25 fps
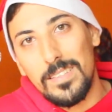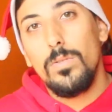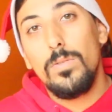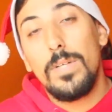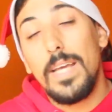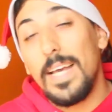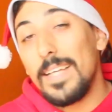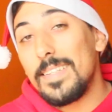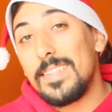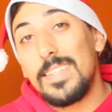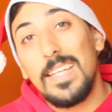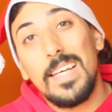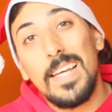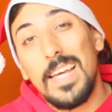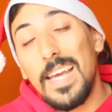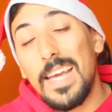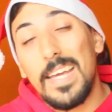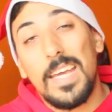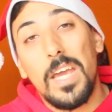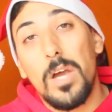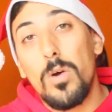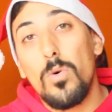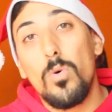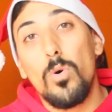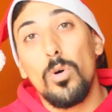O que é ser é
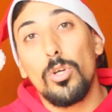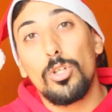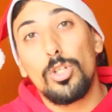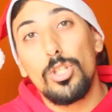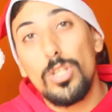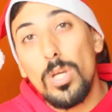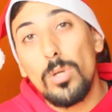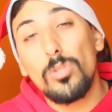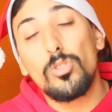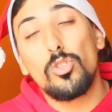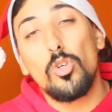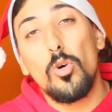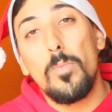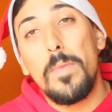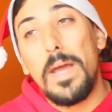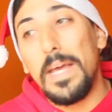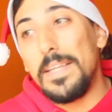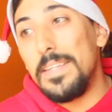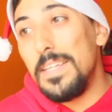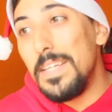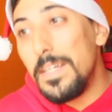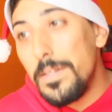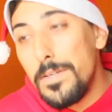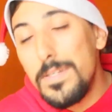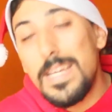que eu hoje não sou
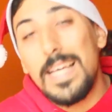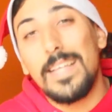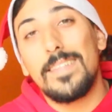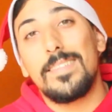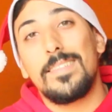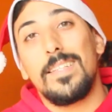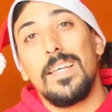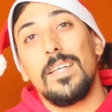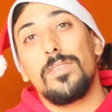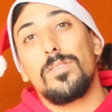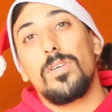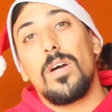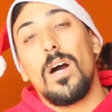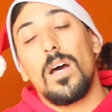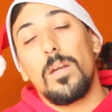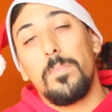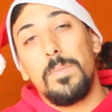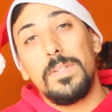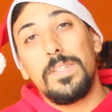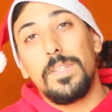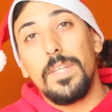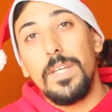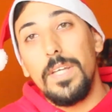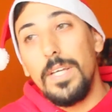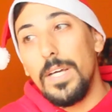médico nem sei tocar
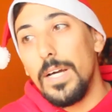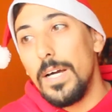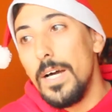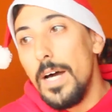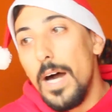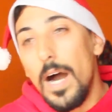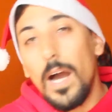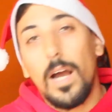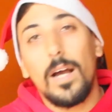bateria.